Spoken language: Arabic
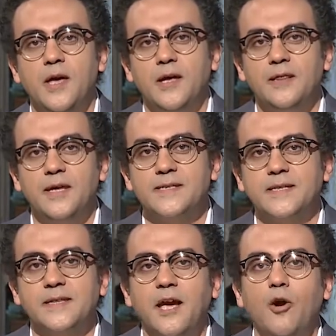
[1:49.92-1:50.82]
الناس
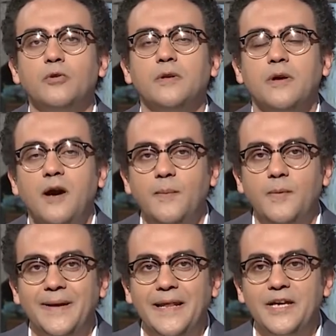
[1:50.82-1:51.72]
ان ياخد اللقاح
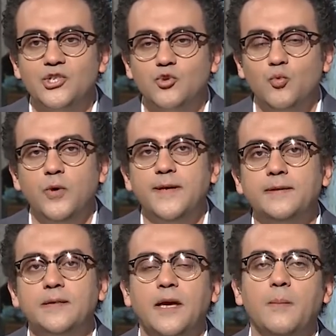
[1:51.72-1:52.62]
ببلاش
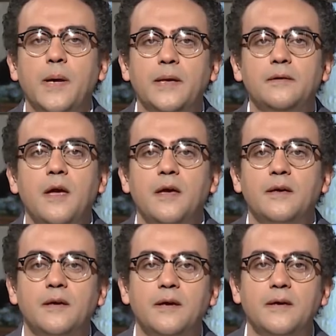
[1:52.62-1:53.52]
وان كمان
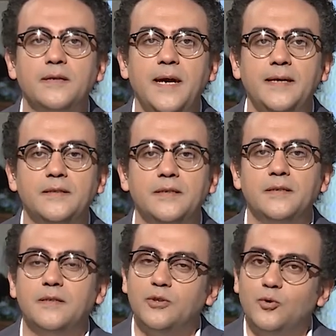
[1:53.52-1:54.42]
آه،
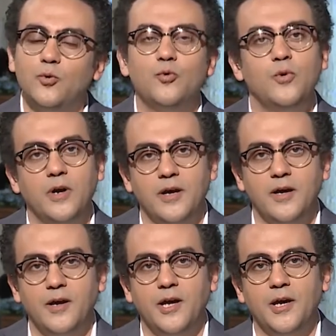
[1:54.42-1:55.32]
يعني يدوا له
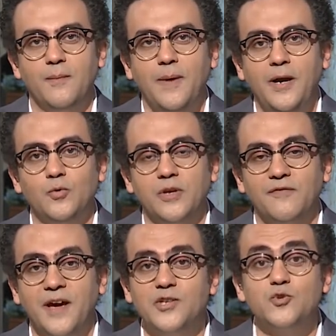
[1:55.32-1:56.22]
آه، آه، معونه
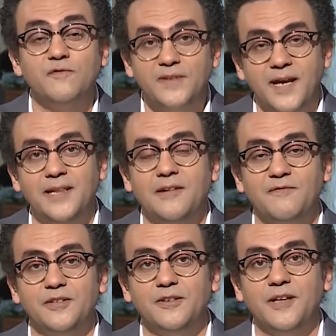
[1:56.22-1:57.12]
فهنشوف ده خلال
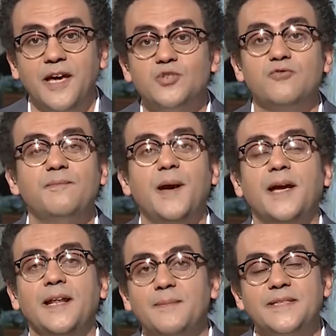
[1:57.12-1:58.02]
الفتره اللي جايه تشوف بقى
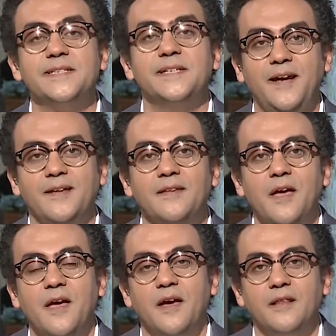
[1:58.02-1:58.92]
كلام كتير عن
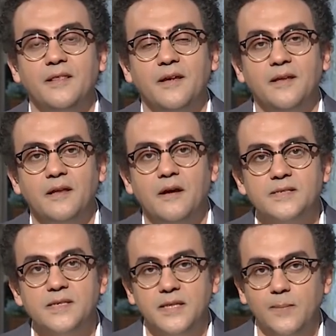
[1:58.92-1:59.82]

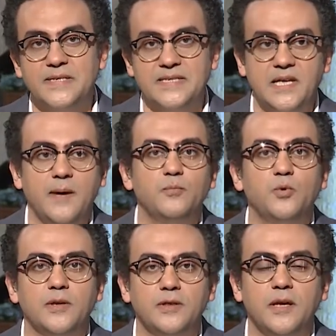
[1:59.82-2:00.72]
القصه دي بس
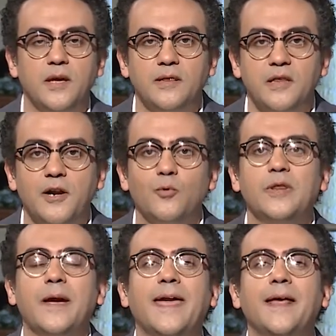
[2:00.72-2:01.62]
يبدو ان انجلترا
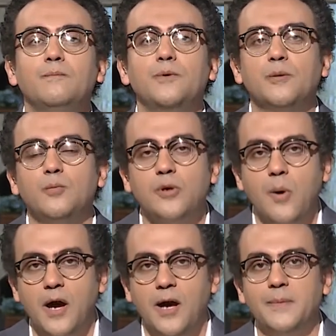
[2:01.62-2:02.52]
وده كان من
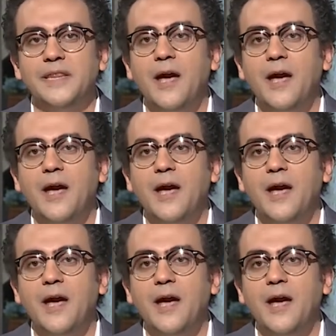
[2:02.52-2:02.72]
المتوقع من